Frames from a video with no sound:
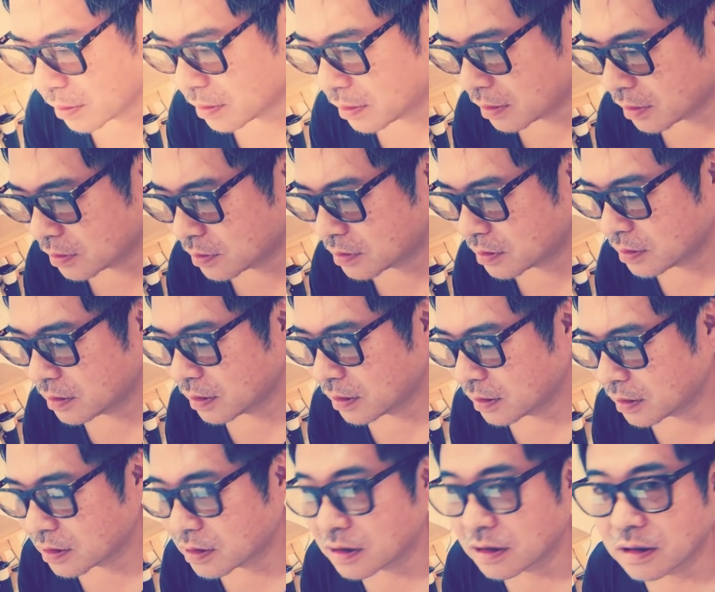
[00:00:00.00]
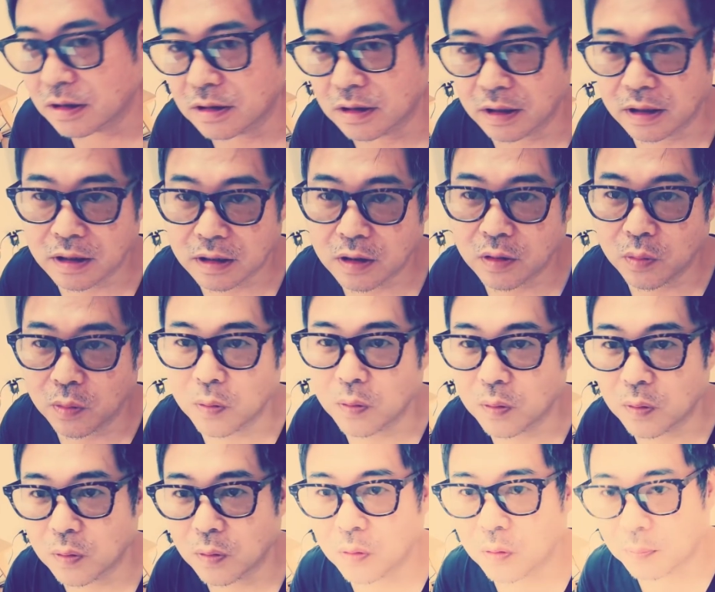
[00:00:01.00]
辛口の話的なのを、
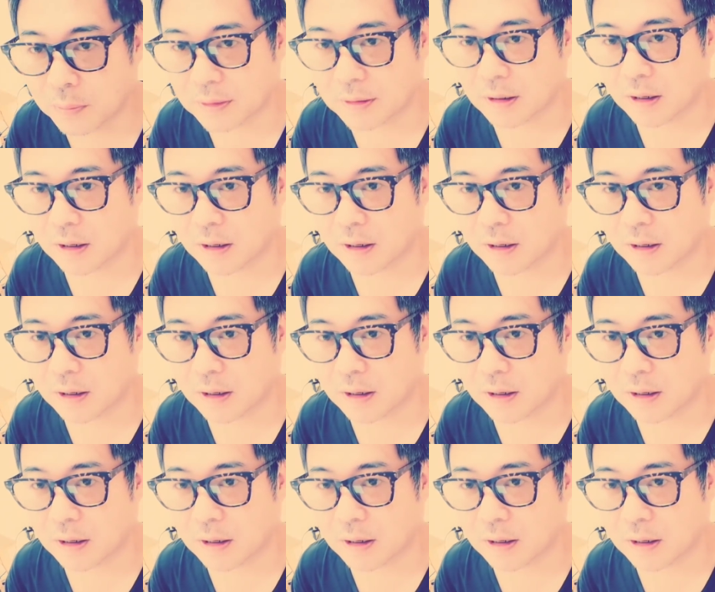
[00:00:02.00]
ま